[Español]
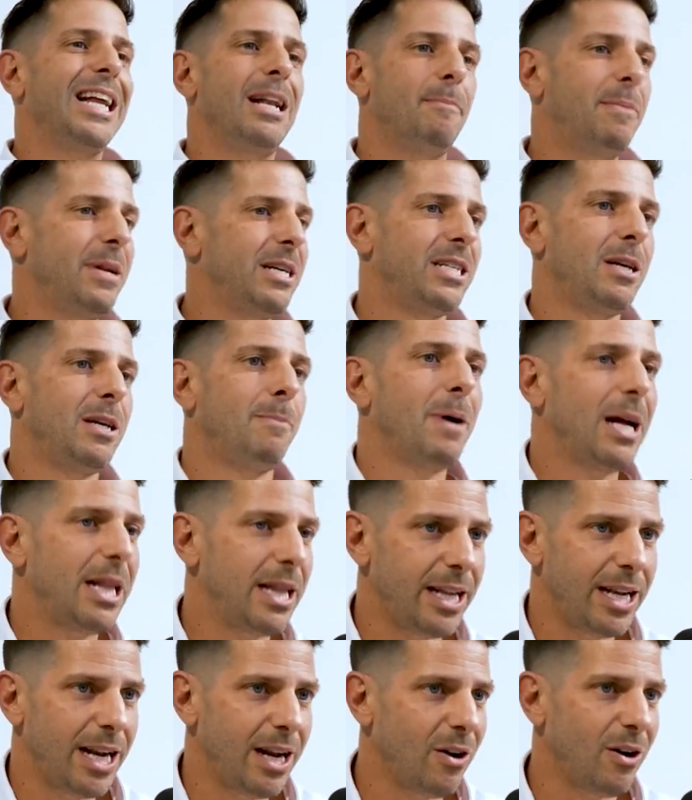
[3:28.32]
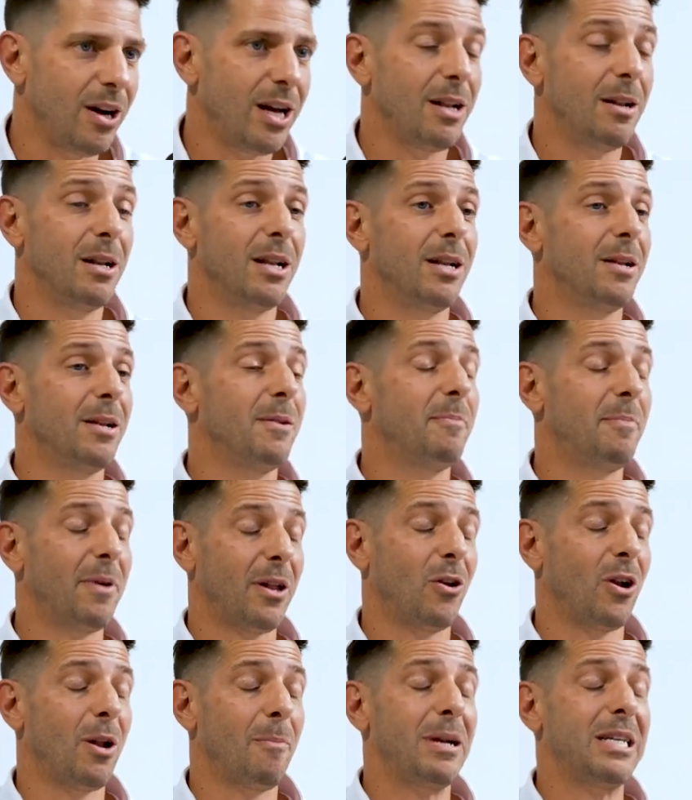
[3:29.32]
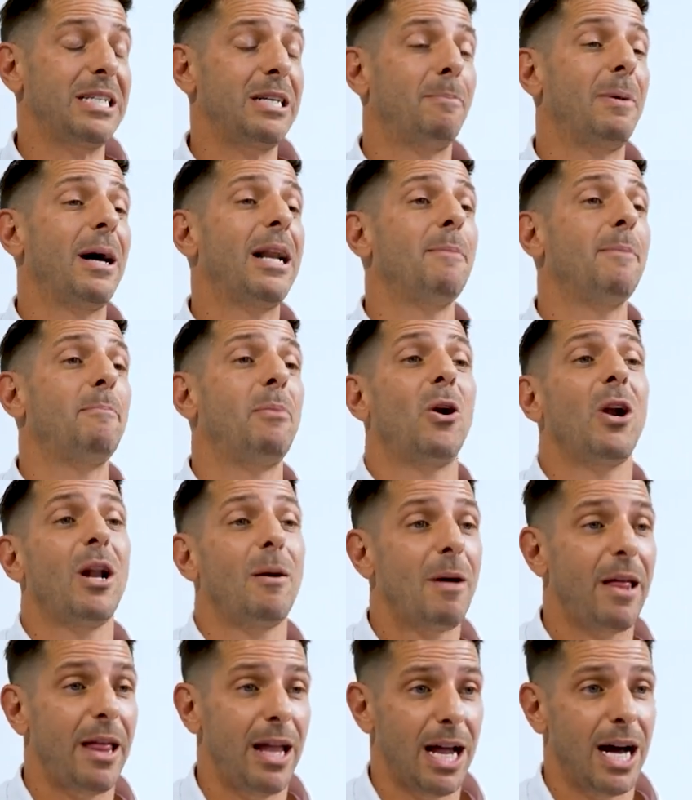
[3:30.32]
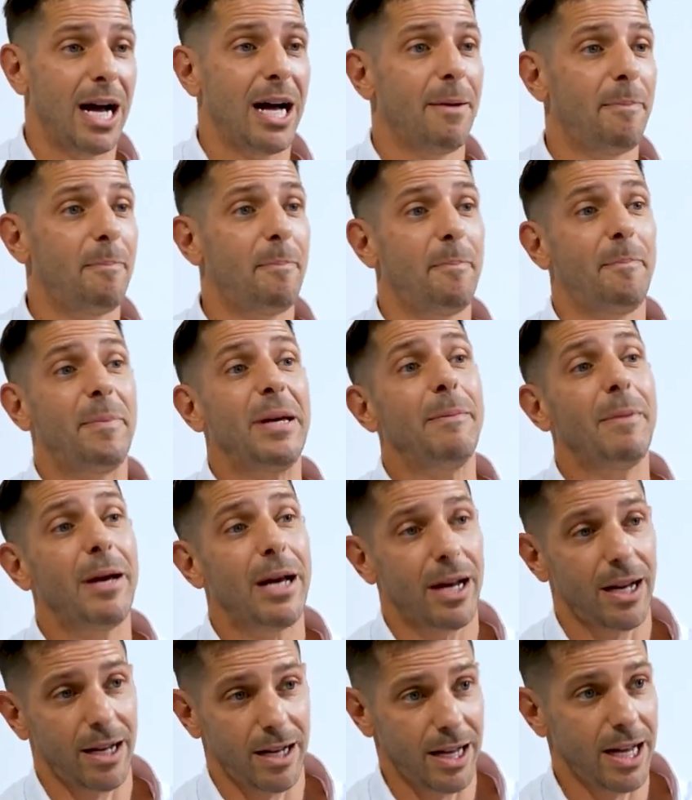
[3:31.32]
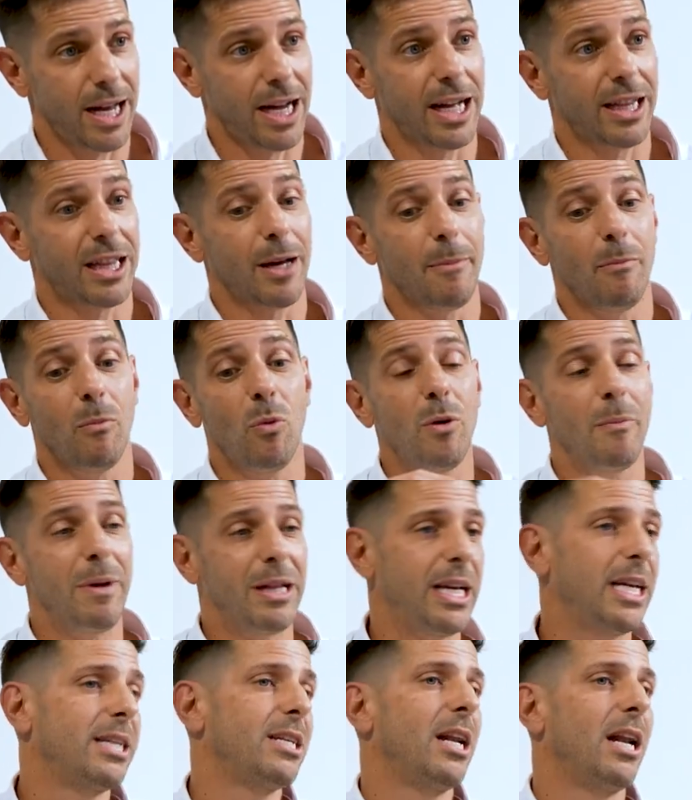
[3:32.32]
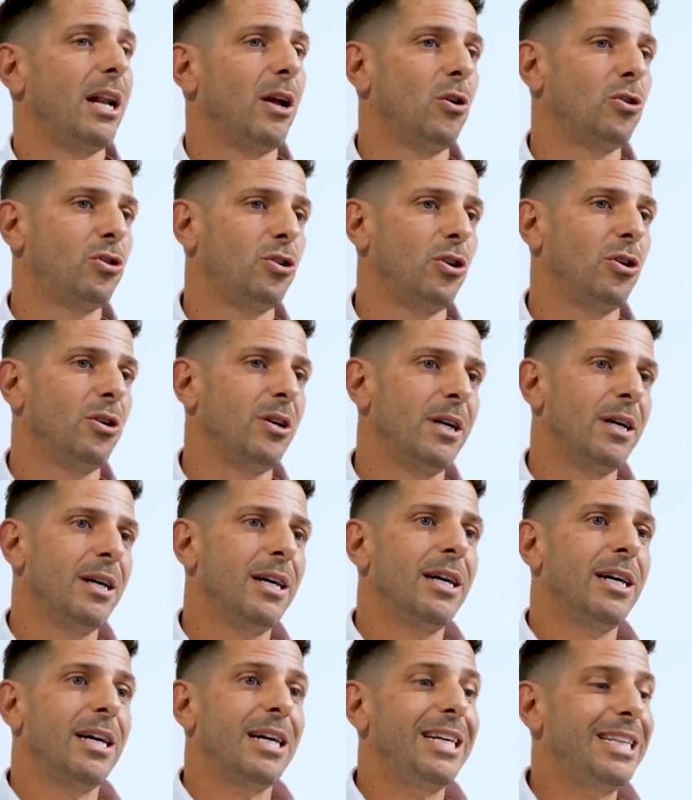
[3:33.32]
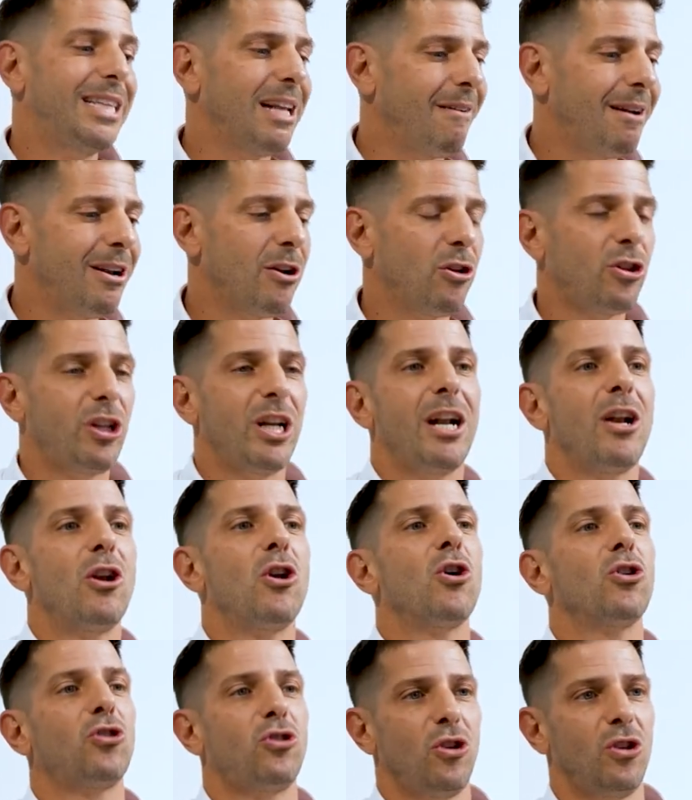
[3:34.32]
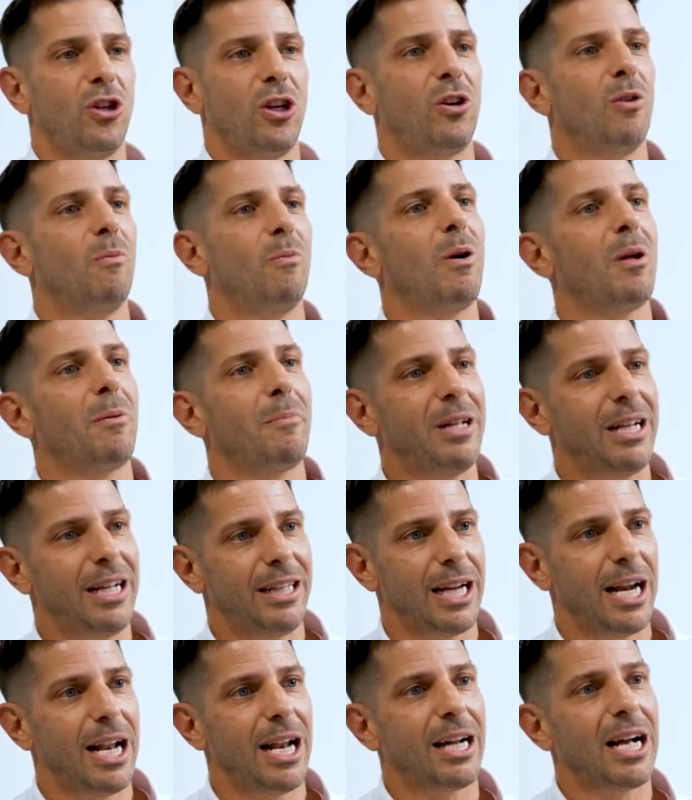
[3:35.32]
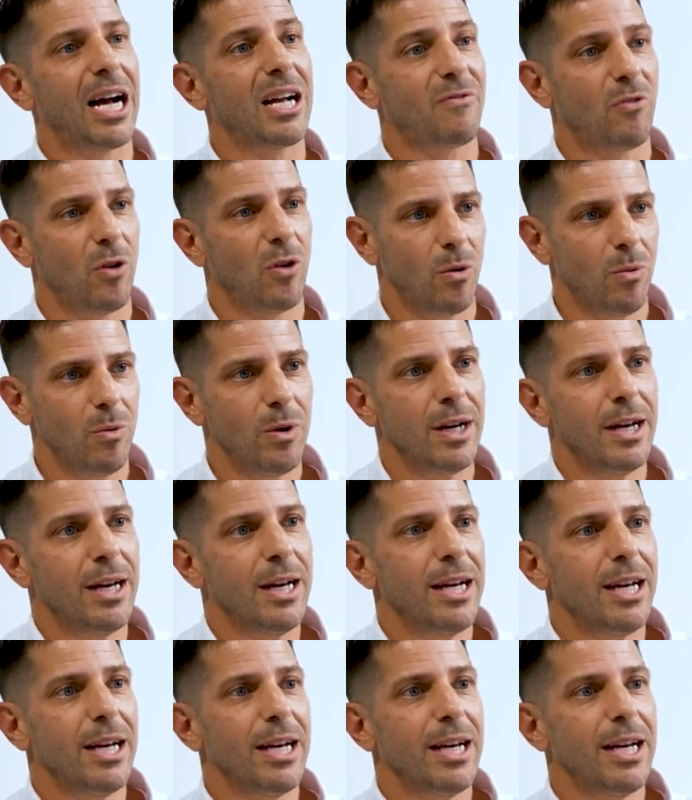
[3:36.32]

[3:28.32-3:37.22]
el principal dinero, el, perdón, el principal problema de la pyme es que están muy metidas en el negocio y tal vez no tienen noción de cómo administrar el cash flow.